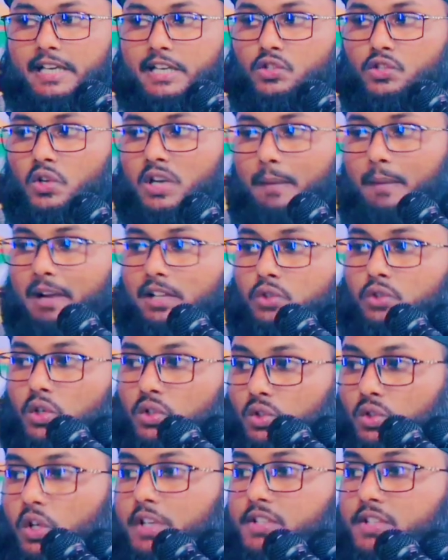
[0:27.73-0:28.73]
এজন্য আমরা
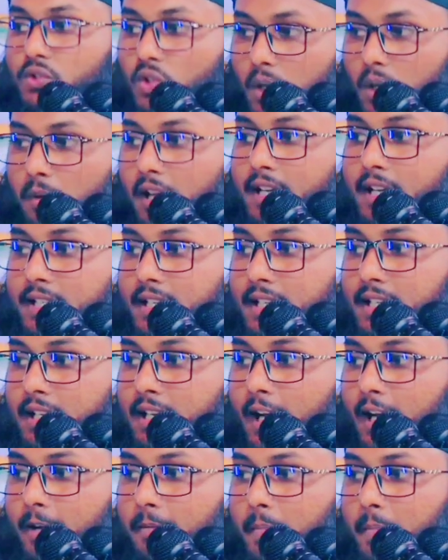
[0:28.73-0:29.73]
ধন্য হয়েছি জোরে বলেন ঠিক
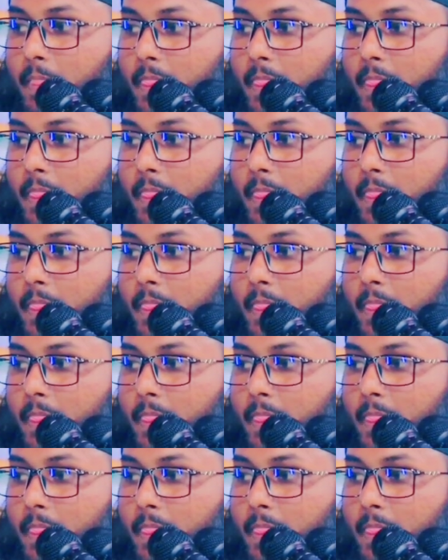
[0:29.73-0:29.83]
কিনা